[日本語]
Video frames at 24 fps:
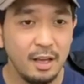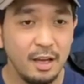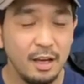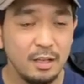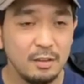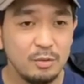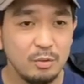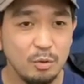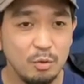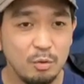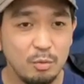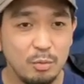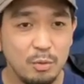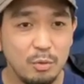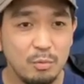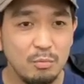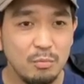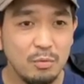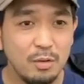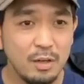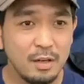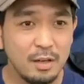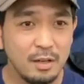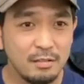あとお
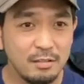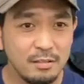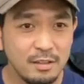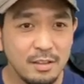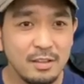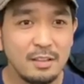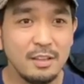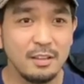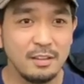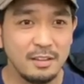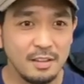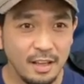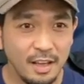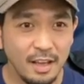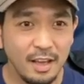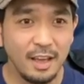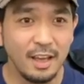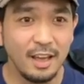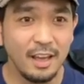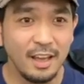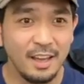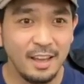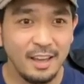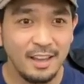盆も上がってきて
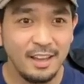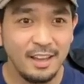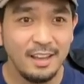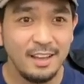て、